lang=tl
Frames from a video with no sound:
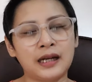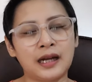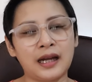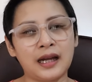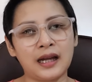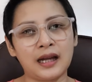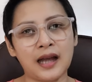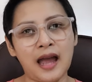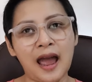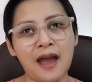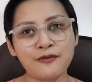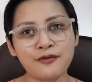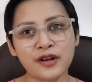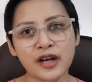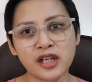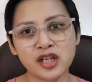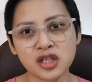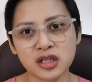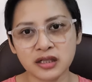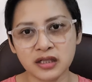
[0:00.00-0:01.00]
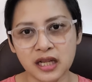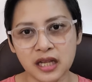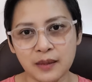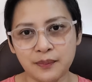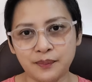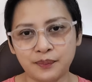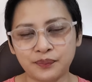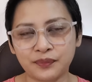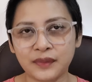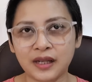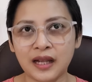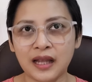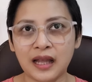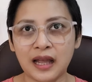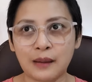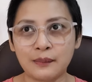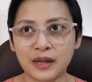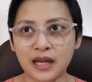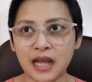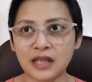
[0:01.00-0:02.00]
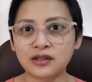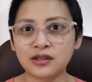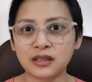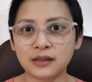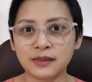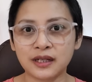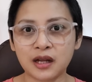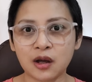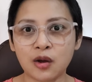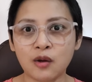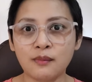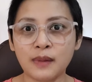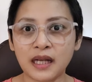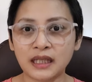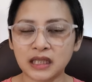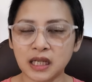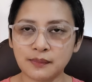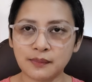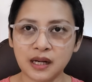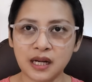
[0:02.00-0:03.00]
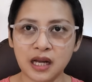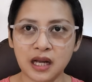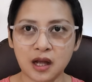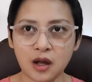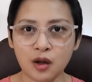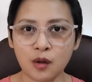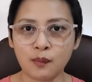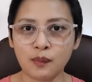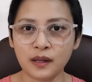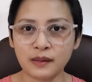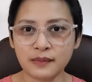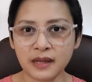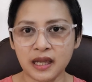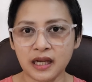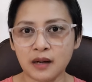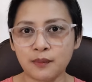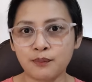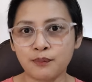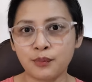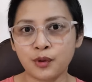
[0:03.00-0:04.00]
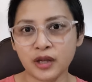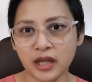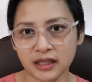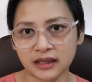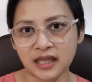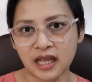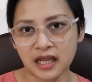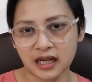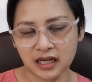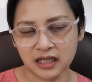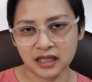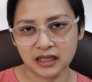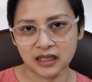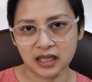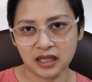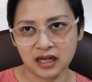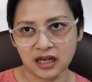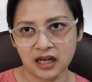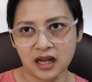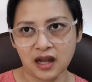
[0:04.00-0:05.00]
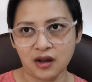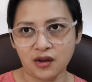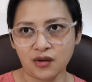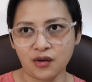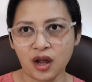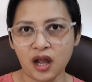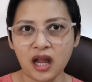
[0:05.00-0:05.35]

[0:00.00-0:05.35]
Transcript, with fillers: uh, average sleep Aminado naman ako, bata pa lang ako, primera puyatera na talaga ako.